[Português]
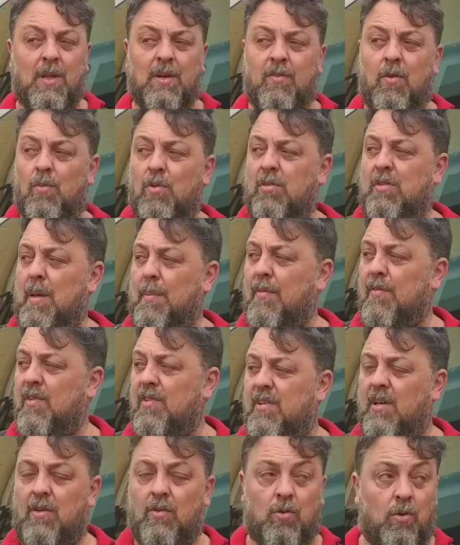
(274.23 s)
eu vou mostrar para
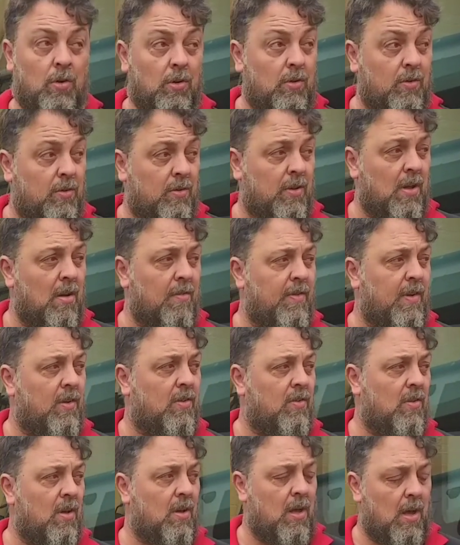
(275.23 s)
vocês outros
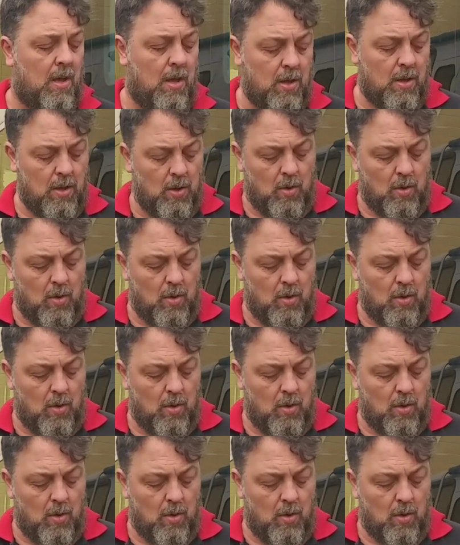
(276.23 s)
serviços aqui.